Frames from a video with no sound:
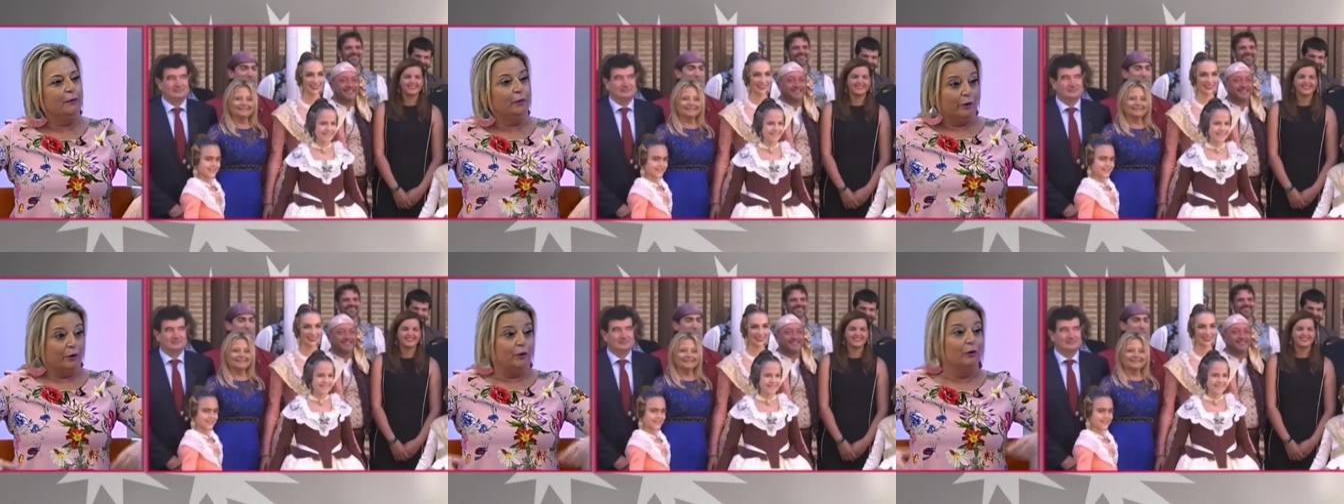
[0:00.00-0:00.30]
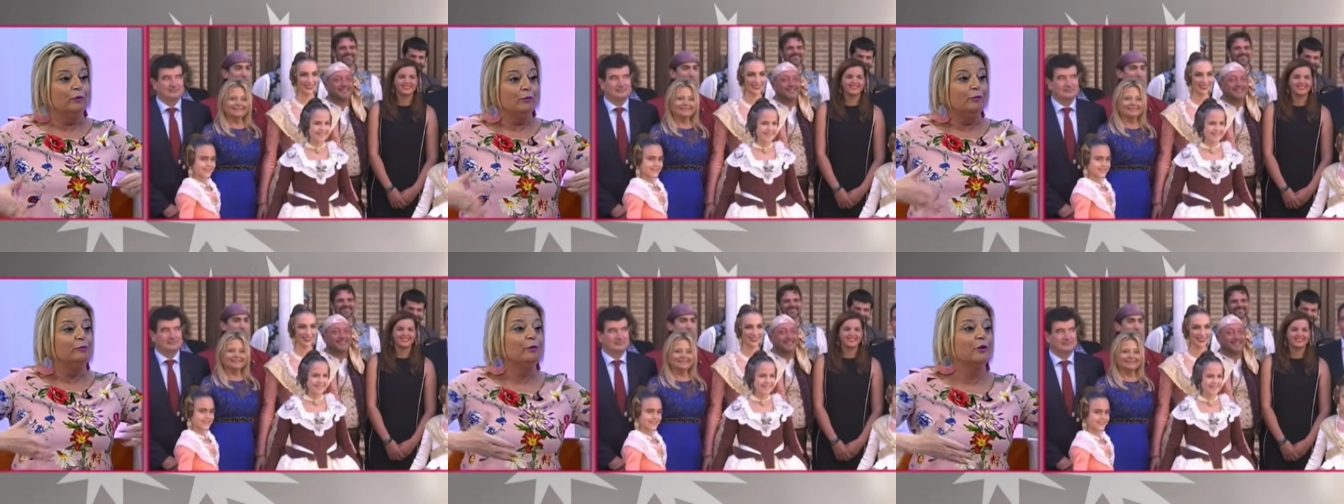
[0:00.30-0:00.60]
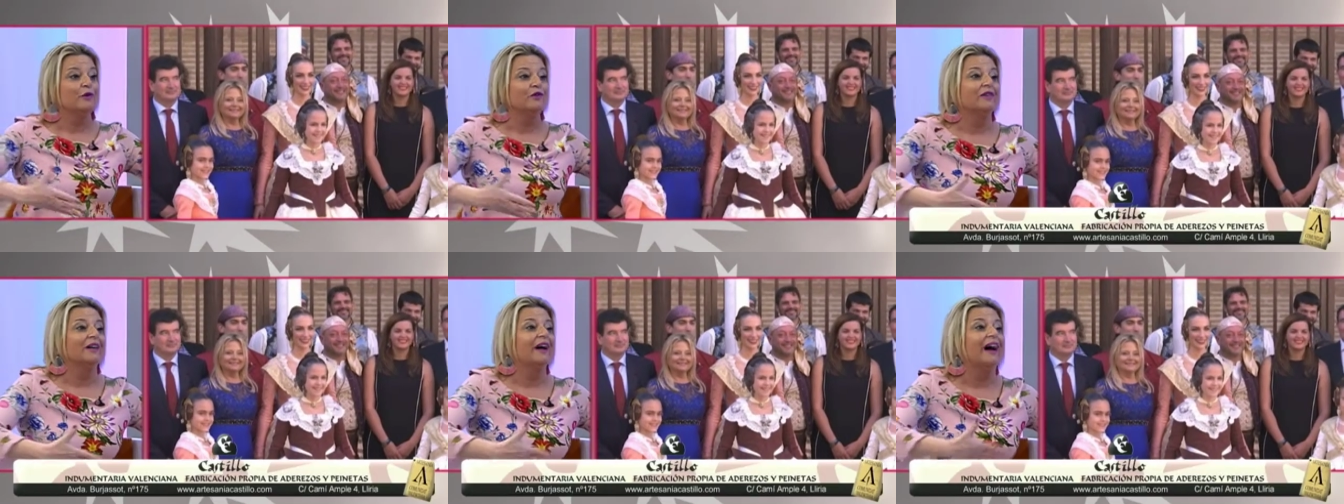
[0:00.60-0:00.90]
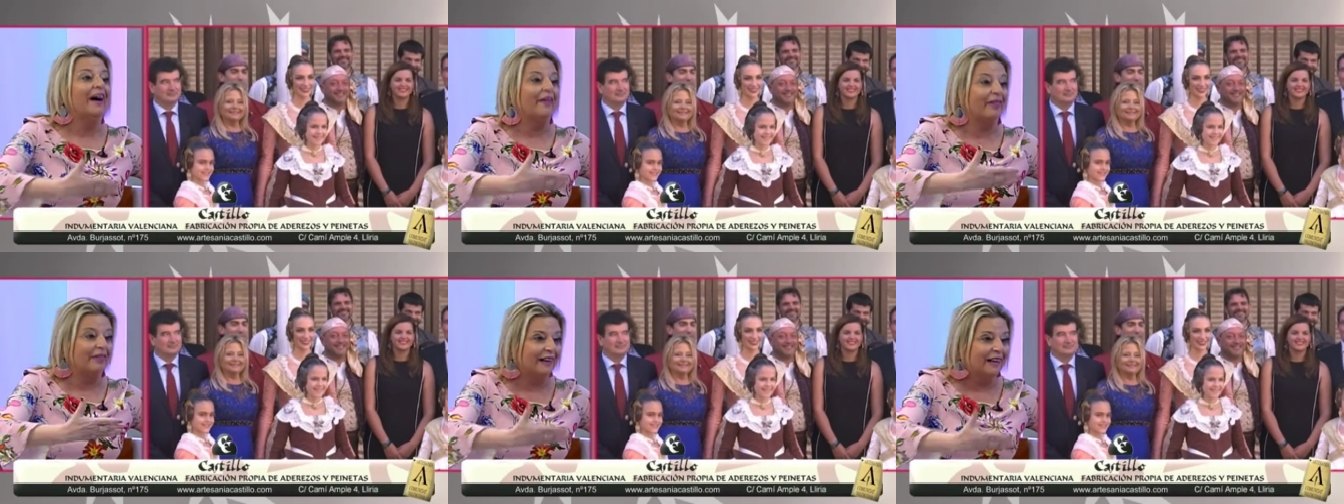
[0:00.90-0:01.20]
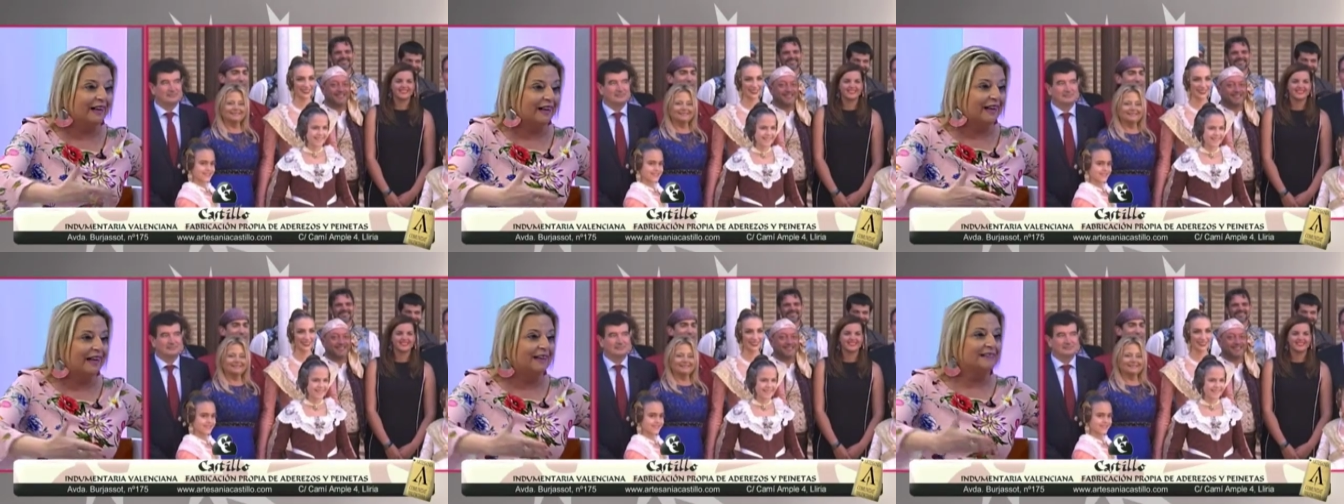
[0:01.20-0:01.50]
bueno pues
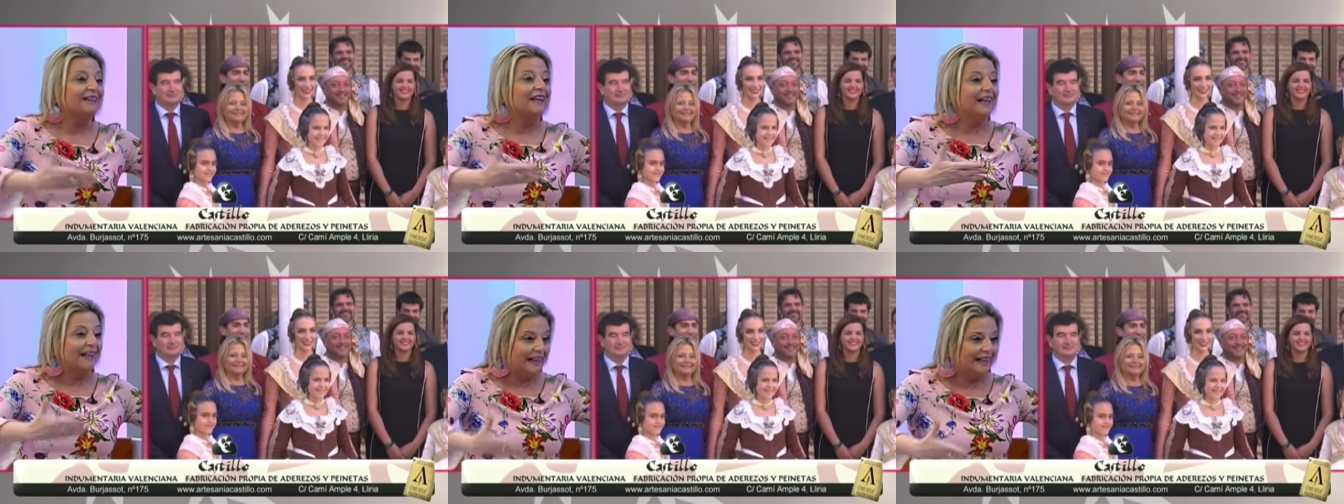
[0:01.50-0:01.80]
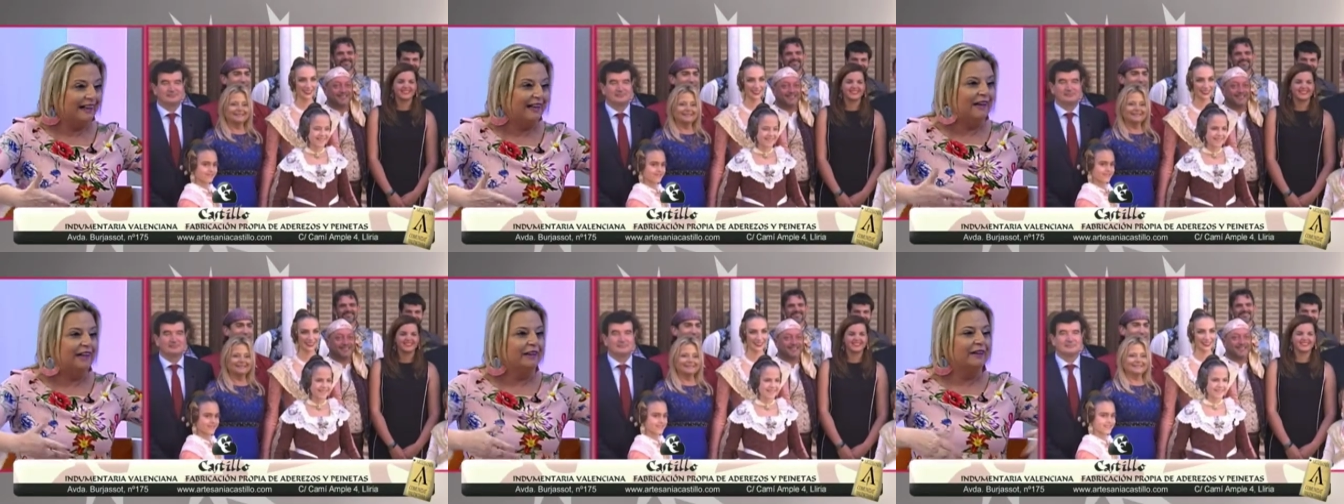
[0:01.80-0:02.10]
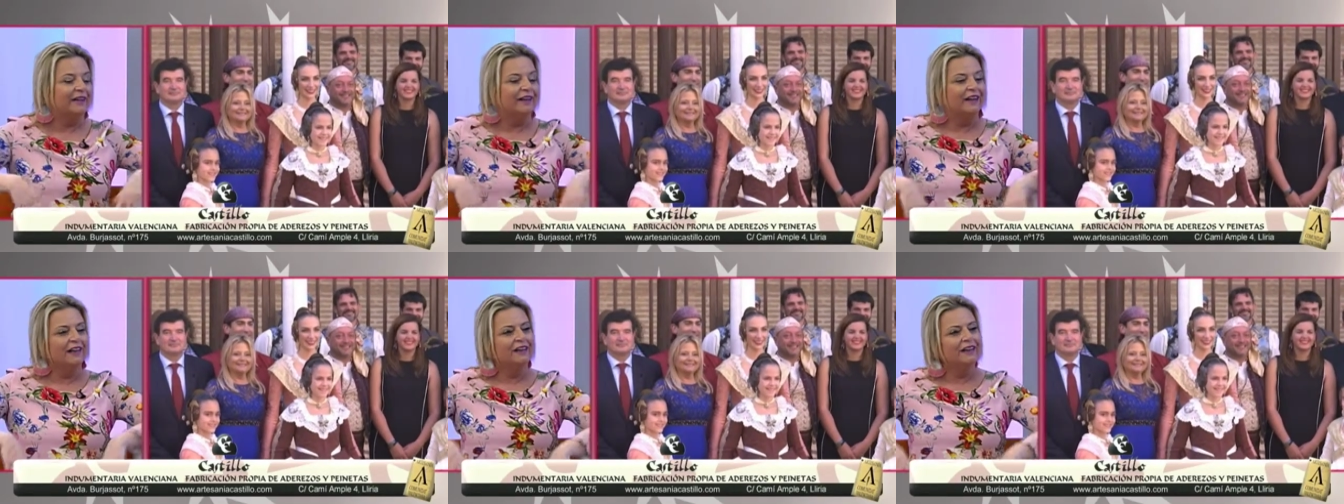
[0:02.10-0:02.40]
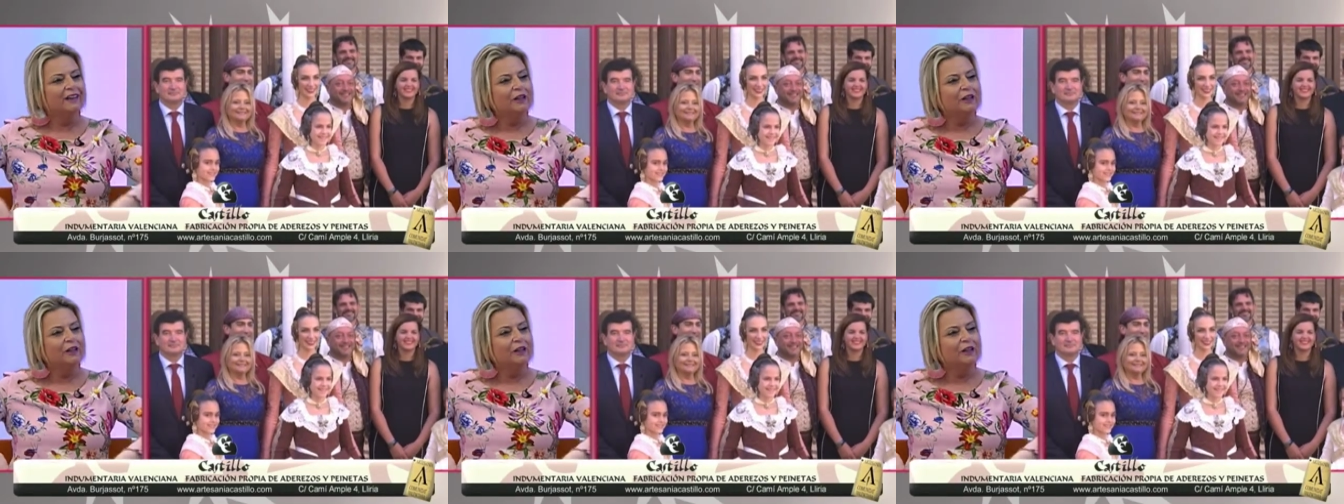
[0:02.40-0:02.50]
hacerlas realidad